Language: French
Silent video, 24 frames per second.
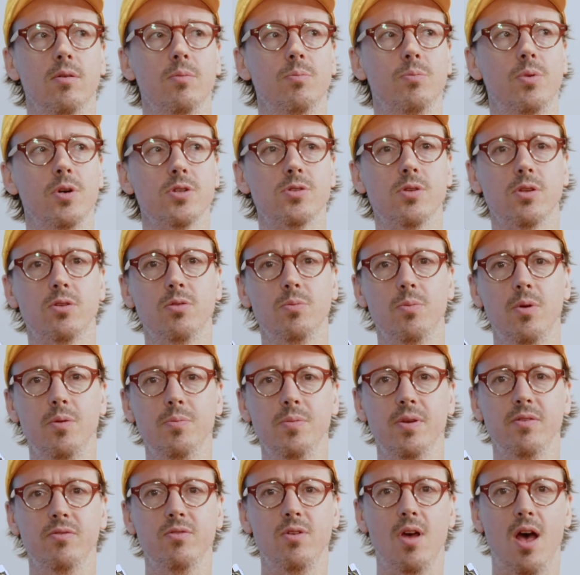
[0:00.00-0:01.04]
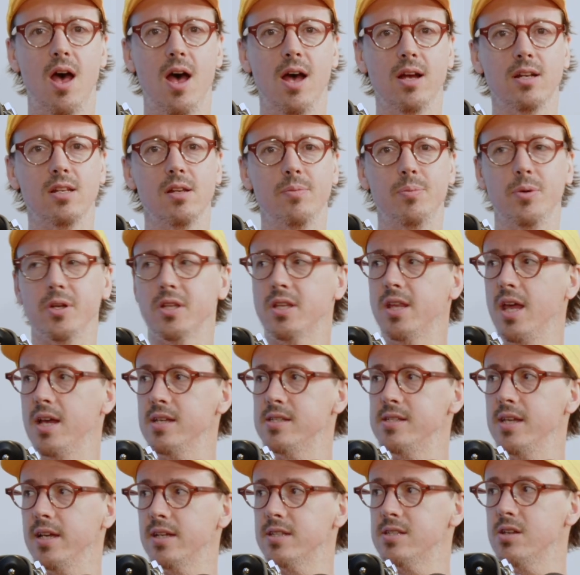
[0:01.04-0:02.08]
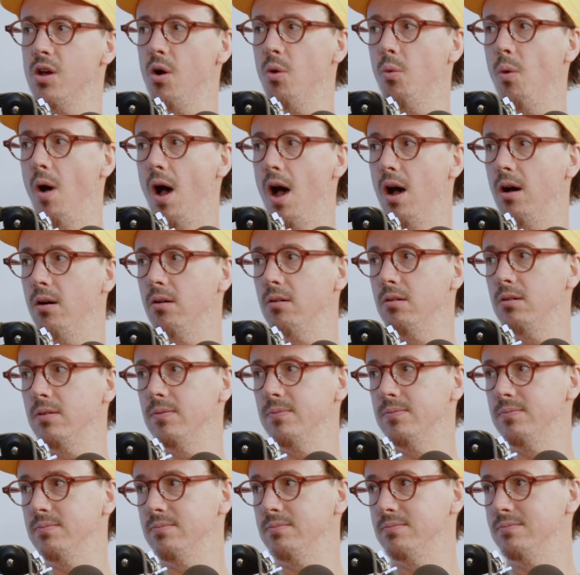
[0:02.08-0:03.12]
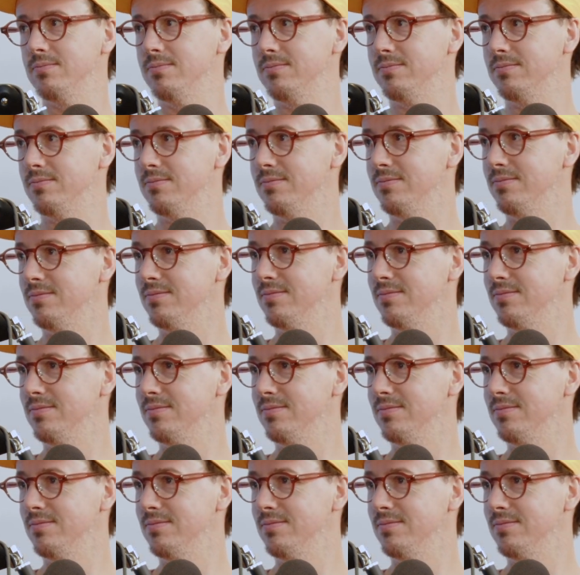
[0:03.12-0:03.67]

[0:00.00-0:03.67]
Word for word: Bonsoir tout le monde, bienvenue à Arc le podcast section Wow. Là, c'est